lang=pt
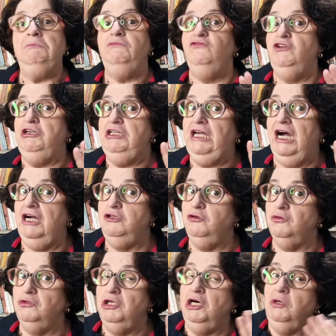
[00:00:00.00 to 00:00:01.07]
Verdade
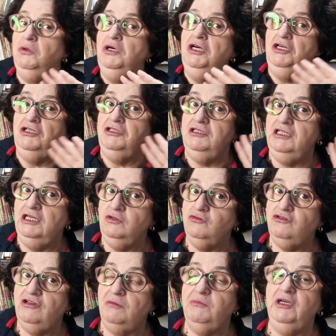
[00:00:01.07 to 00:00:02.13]
ou não, não
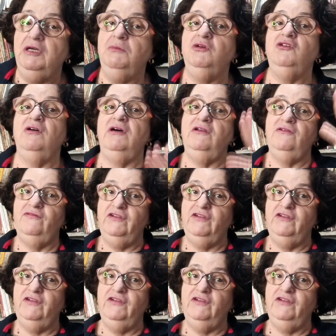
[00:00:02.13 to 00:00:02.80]
sabemos, mas